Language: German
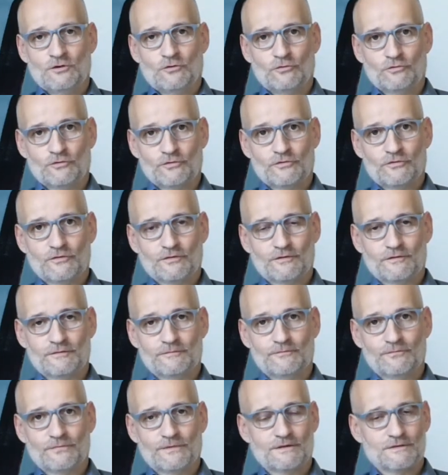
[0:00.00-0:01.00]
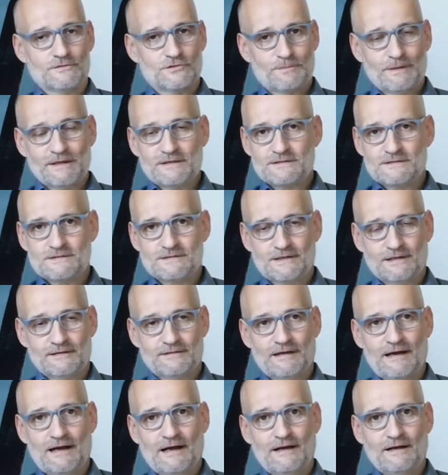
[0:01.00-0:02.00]
Und ähm, spätestens seit
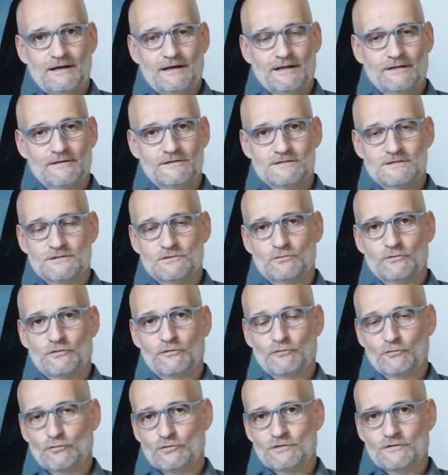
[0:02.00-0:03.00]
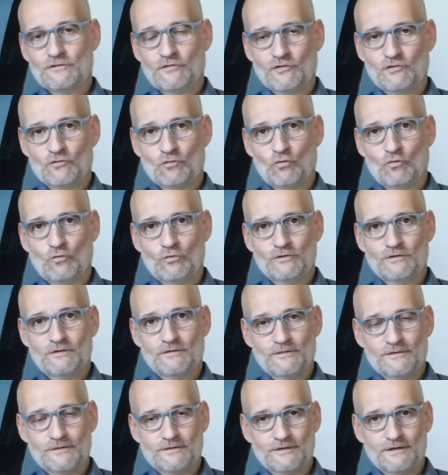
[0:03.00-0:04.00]
da hatten Zitrusfrüchte,
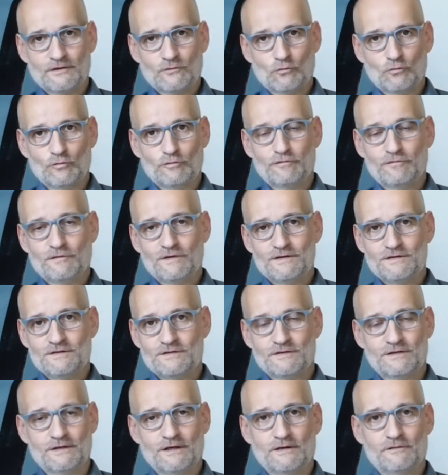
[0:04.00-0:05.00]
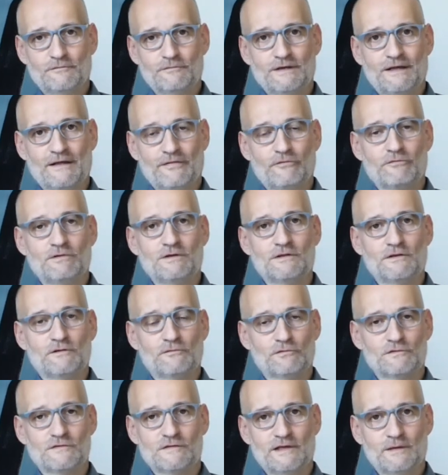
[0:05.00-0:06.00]
Zitronen äh, den Ruf weg, irgendwie ganz wichtig
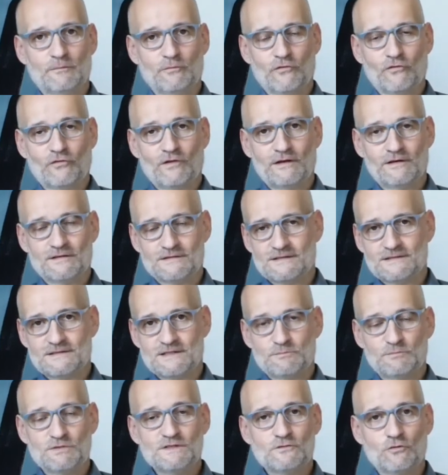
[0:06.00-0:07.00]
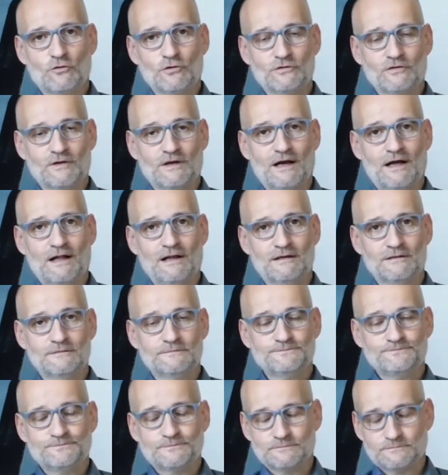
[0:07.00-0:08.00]
fürs Leben zu sein. Das hat sich bis heute
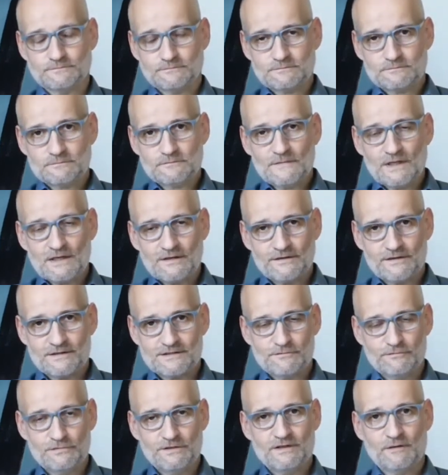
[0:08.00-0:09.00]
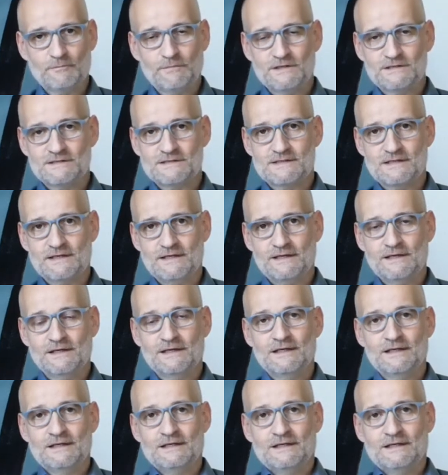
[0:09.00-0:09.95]
gehalten, dass Vitamin C